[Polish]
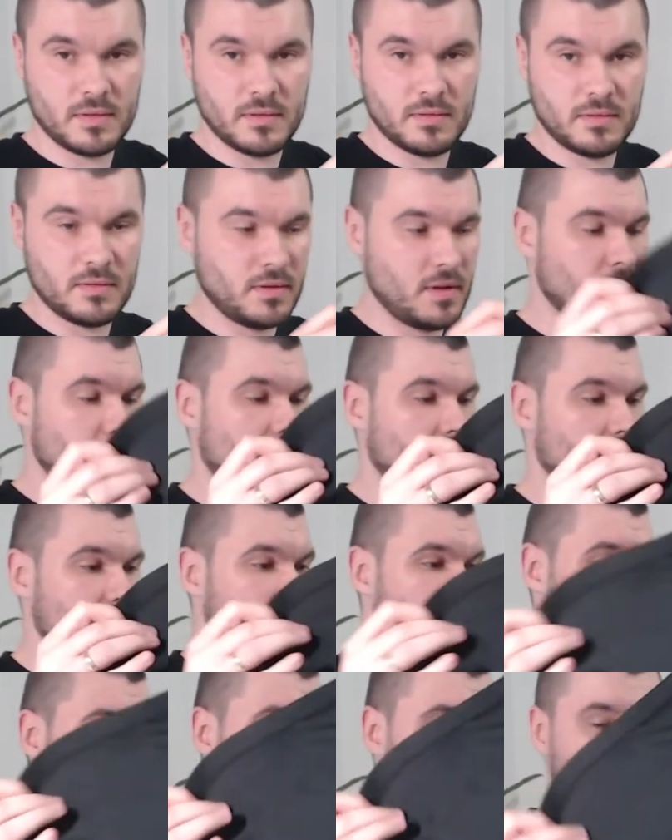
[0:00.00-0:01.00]

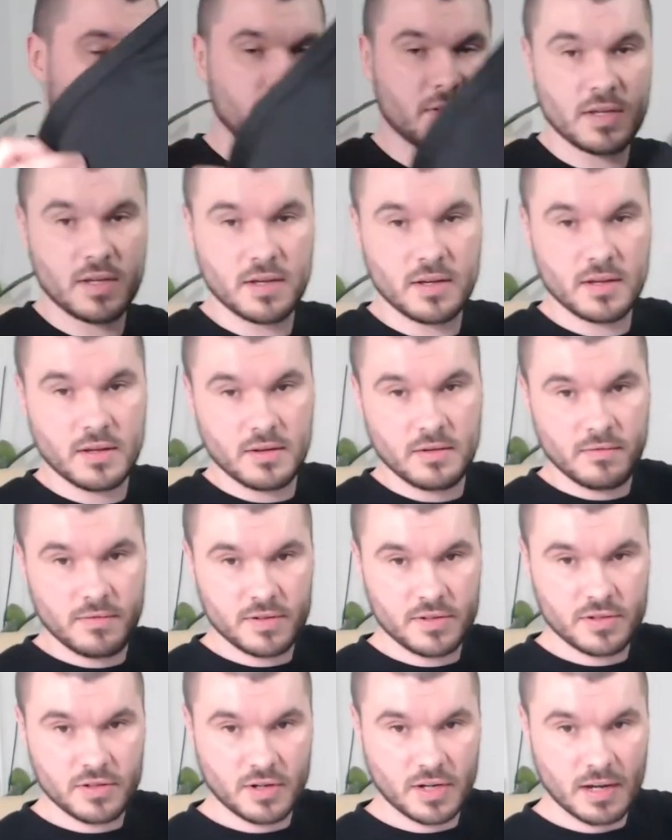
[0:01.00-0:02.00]
Naprawdę.
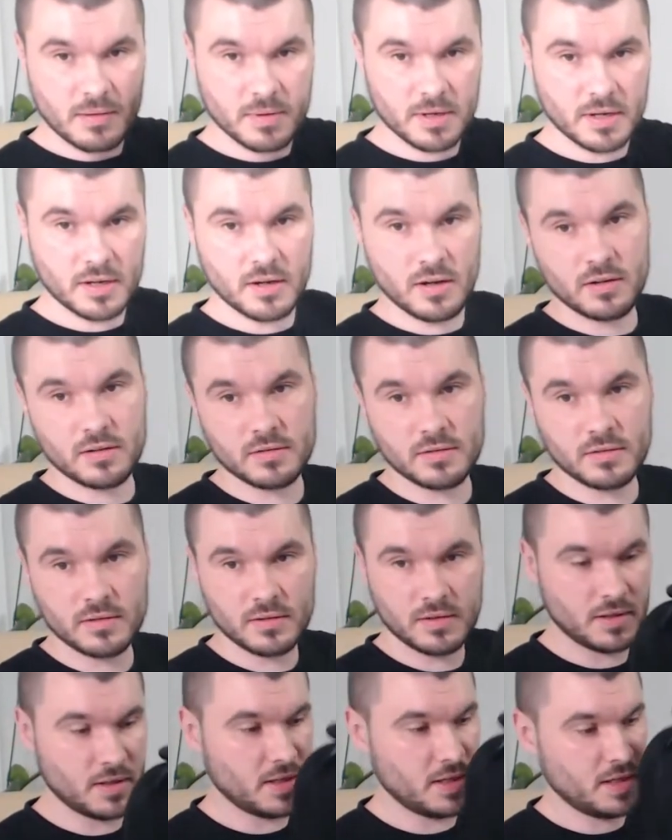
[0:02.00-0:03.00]
Wyciągamy go
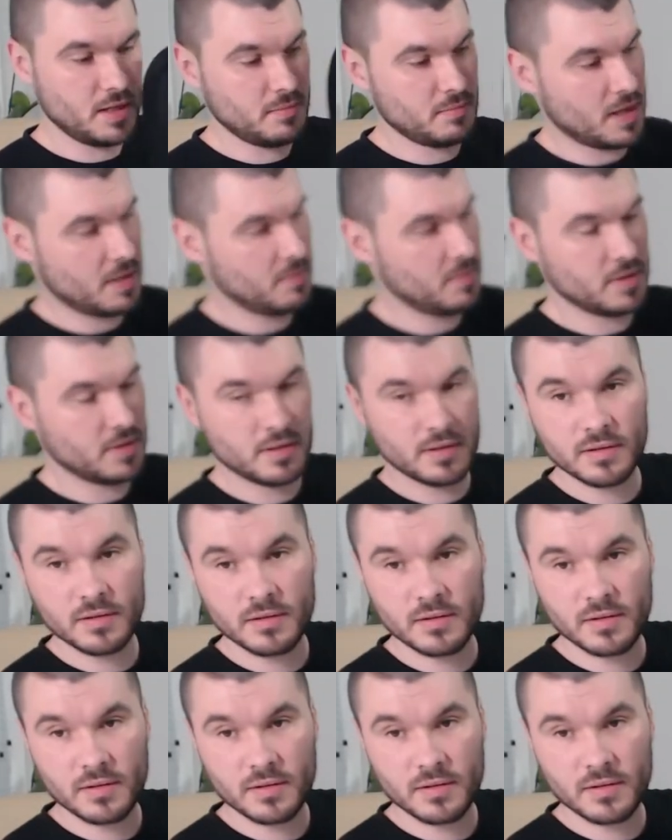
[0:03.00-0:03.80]
i mamy